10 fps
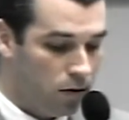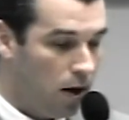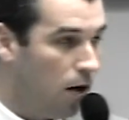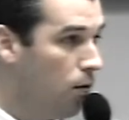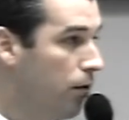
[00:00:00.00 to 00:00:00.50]

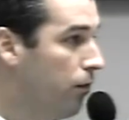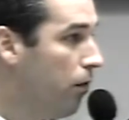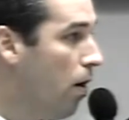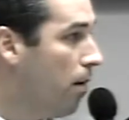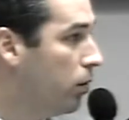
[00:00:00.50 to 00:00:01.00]
a, o
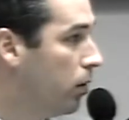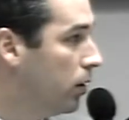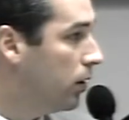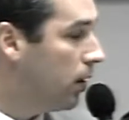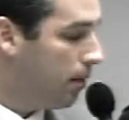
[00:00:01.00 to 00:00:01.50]
informe do
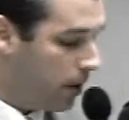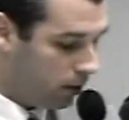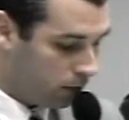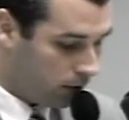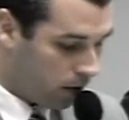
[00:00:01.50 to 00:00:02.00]

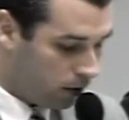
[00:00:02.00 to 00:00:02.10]
agendamento da